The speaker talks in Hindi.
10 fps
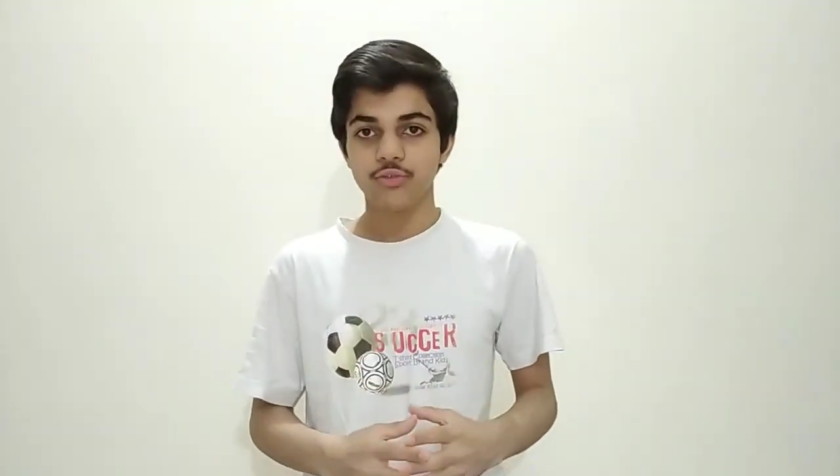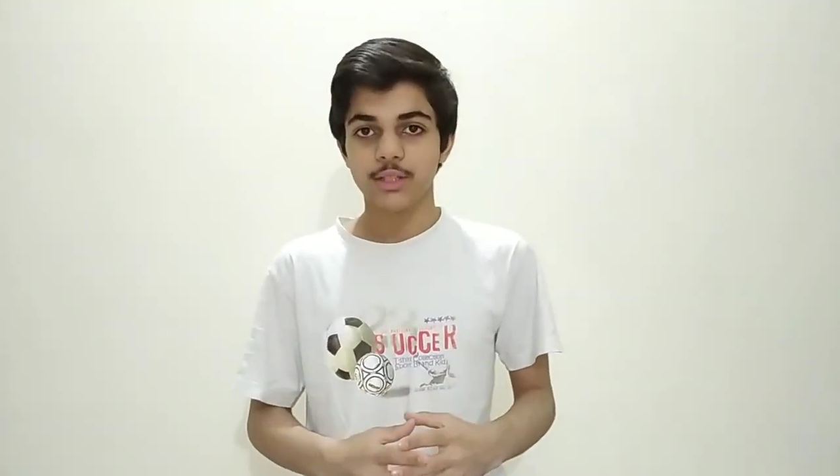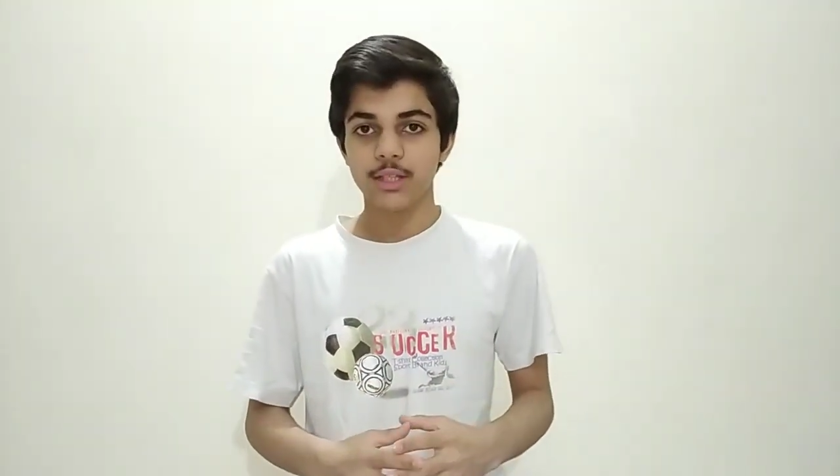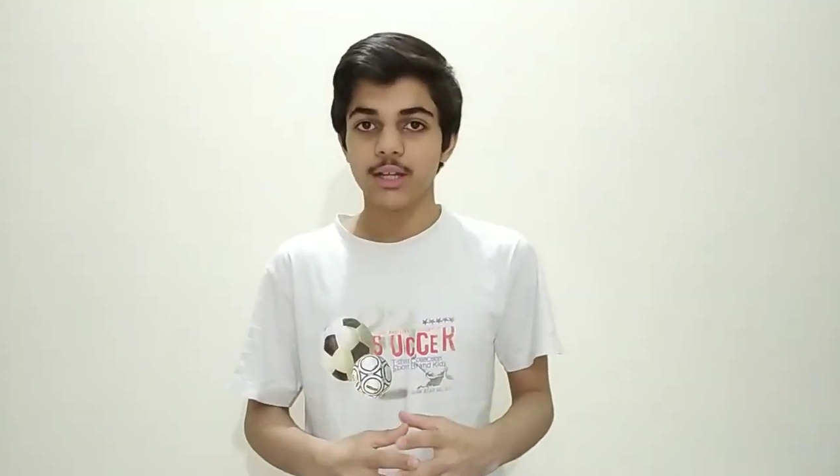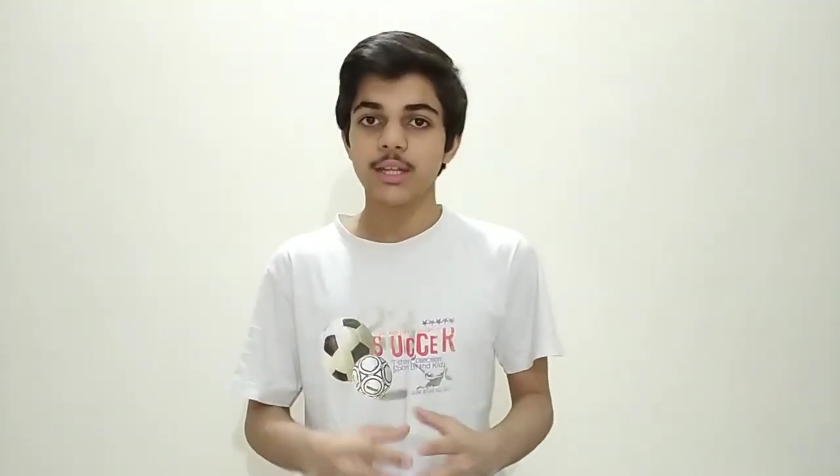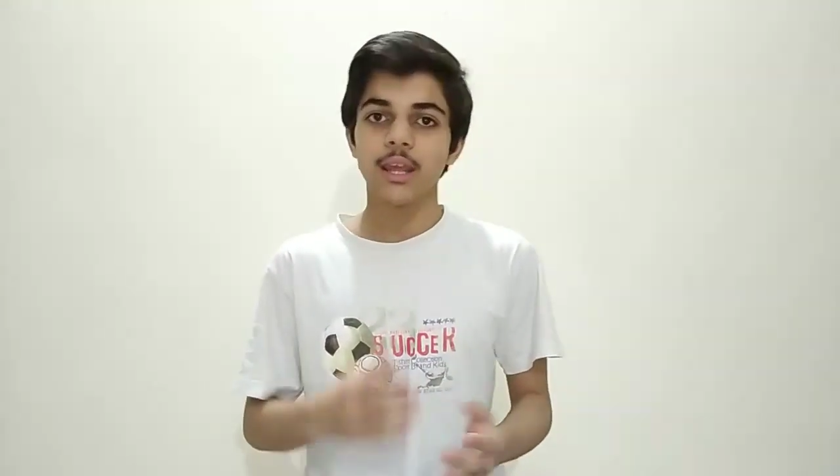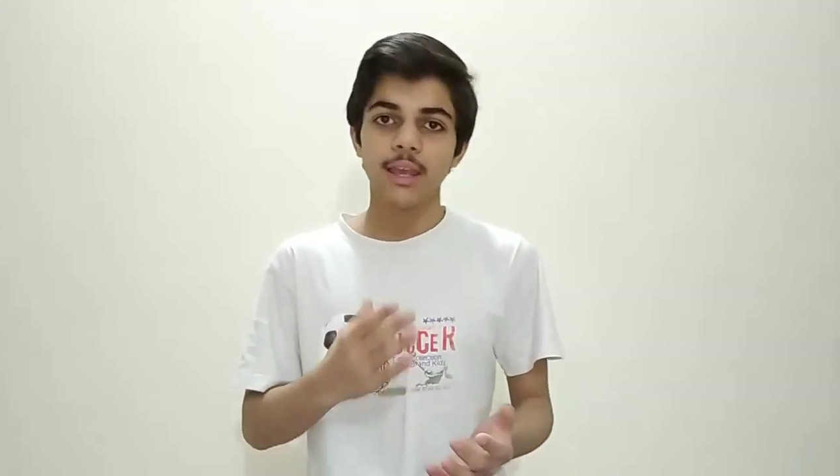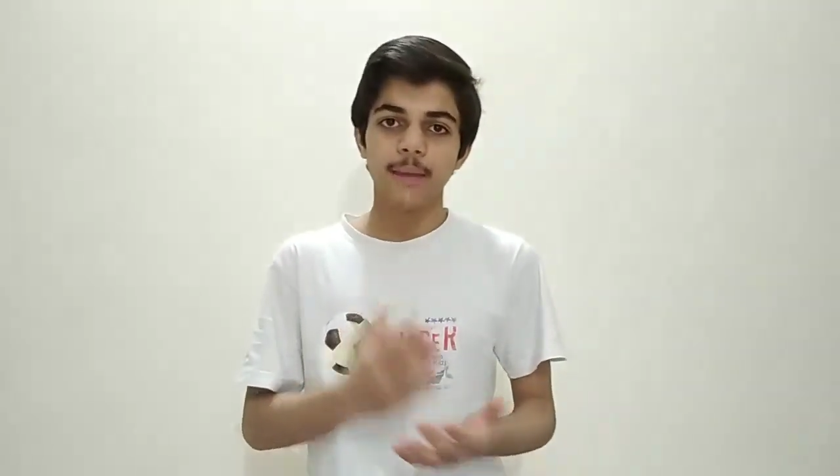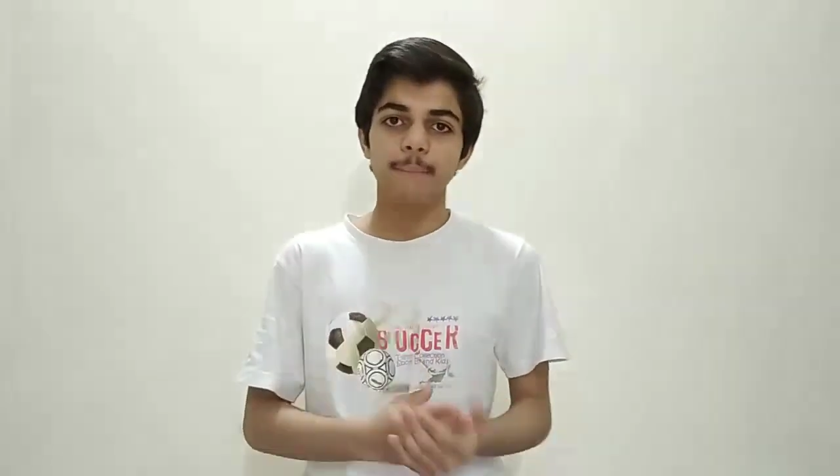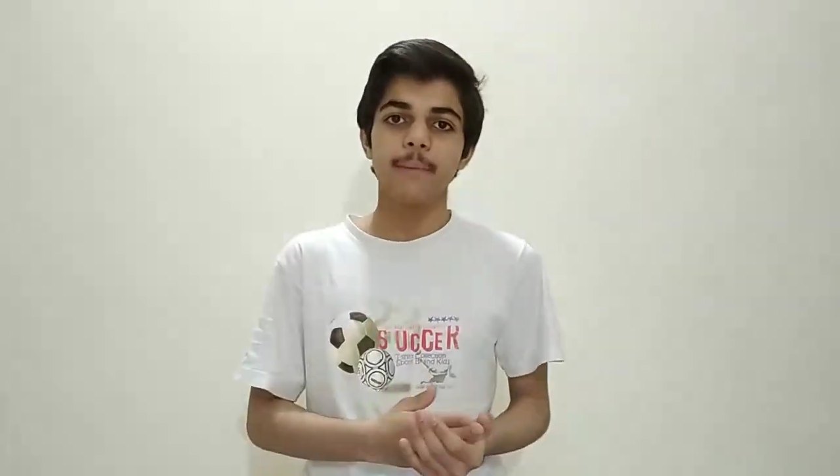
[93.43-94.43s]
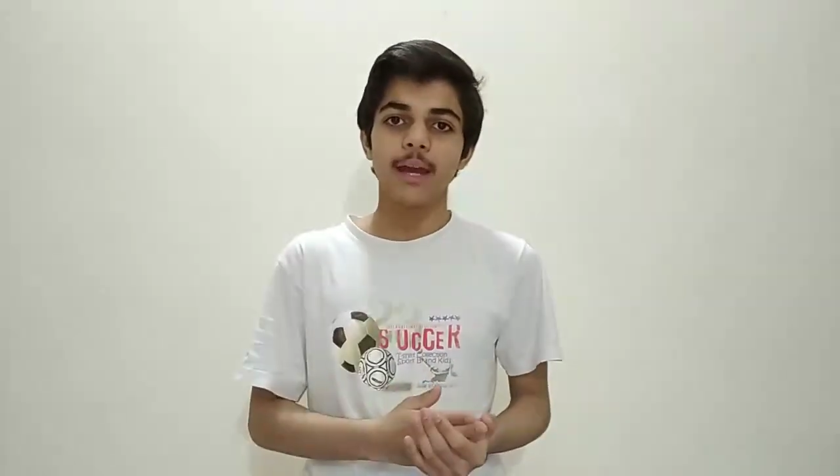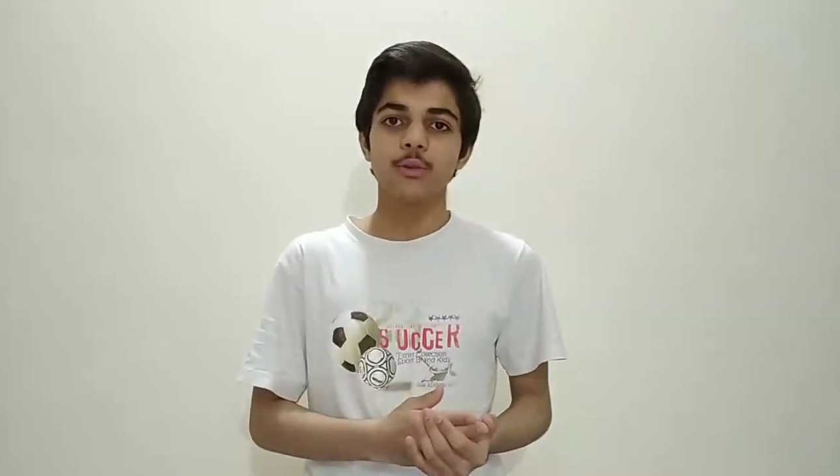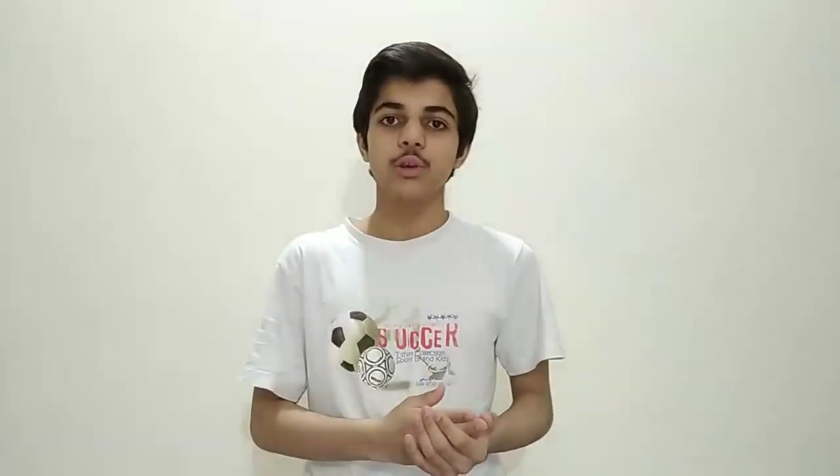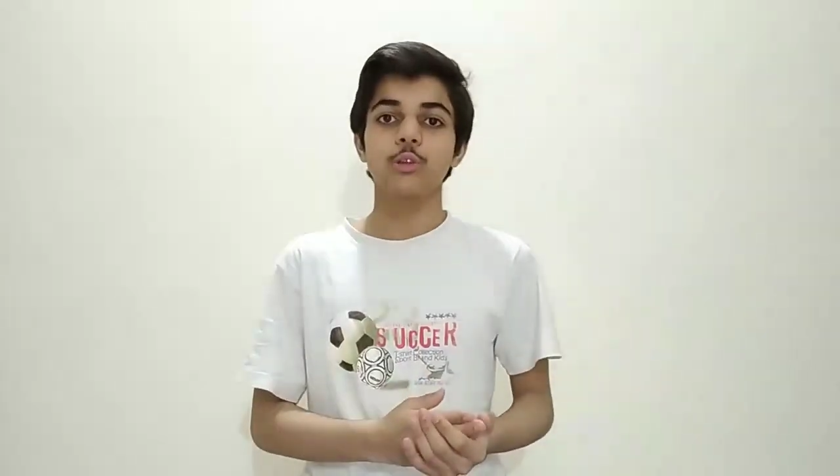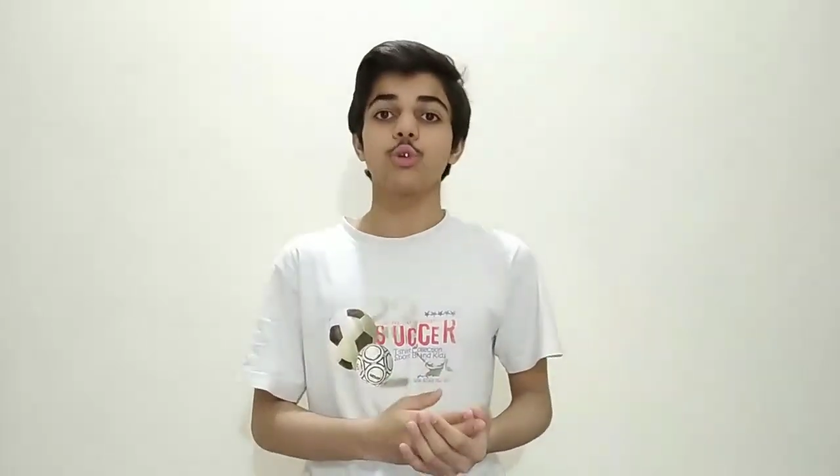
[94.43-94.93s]
इस वक्त अगर ये गेम
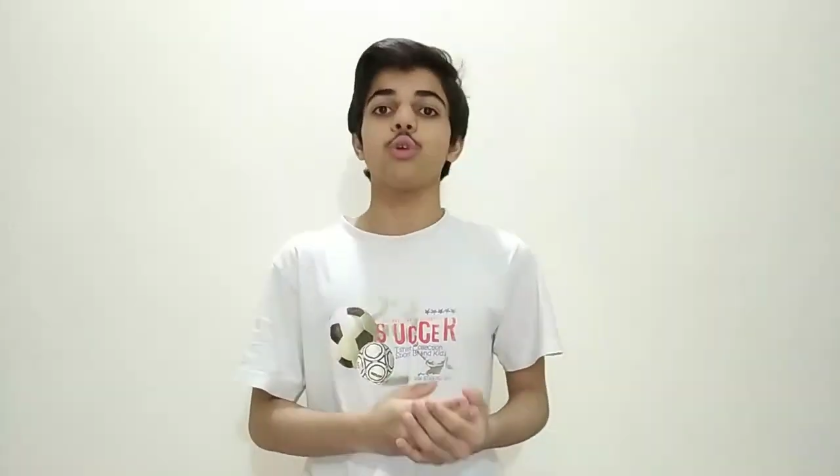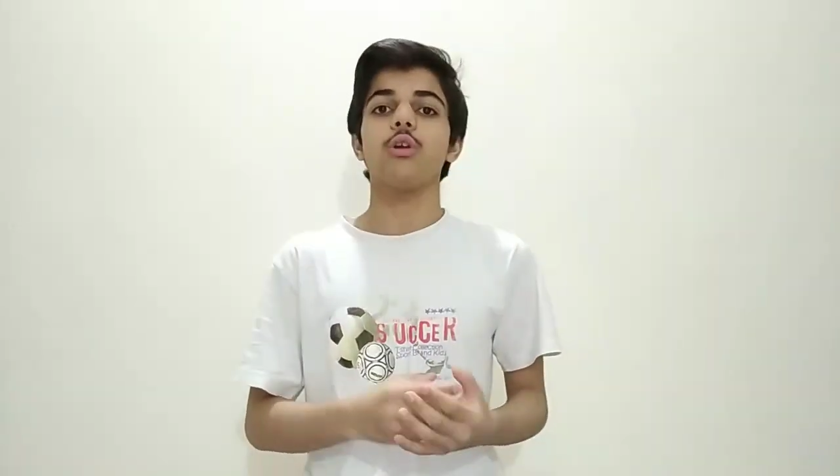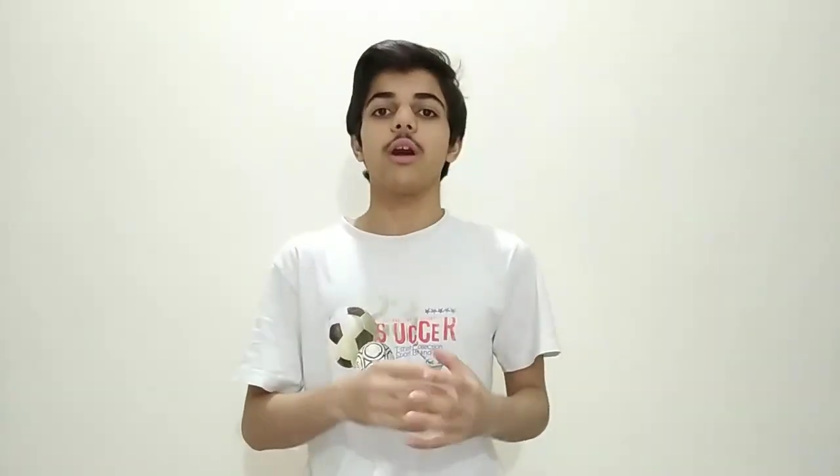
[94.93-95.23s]
बैन होगी तो